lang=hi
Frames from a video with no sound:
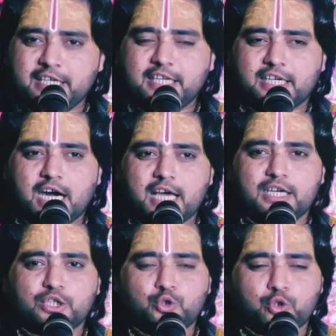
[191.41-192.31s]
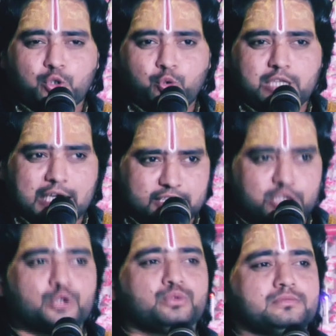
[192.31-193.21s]
इन कारण दुख
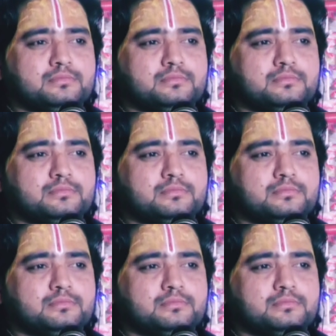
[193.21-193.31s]
उठाती हूँ